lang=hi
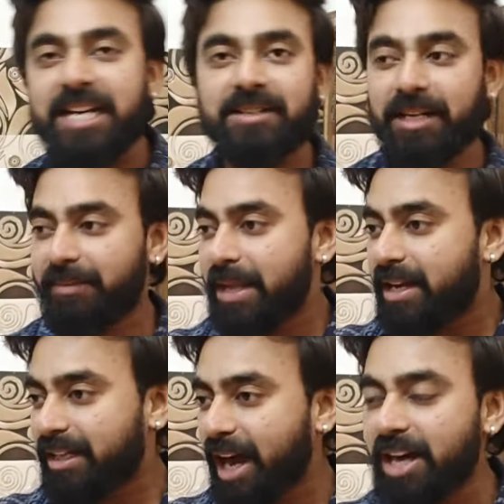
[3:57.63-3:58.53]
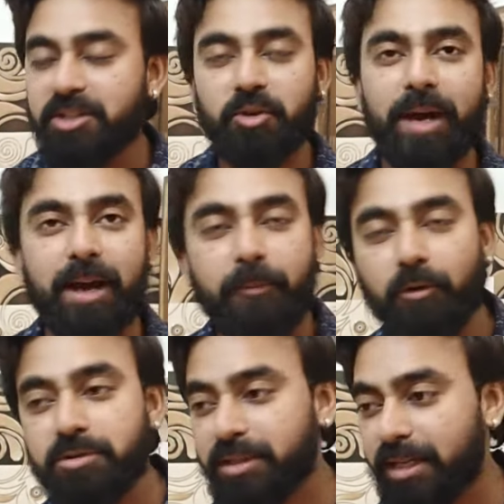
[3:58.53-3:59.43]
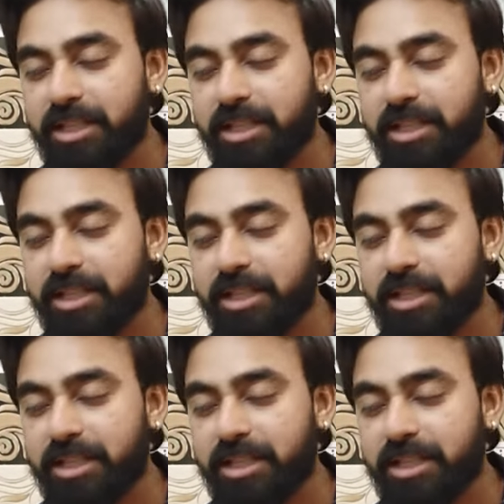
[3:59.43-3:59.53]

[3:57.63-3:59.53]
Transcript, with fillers: एंड खान जो है ऑफकोर्स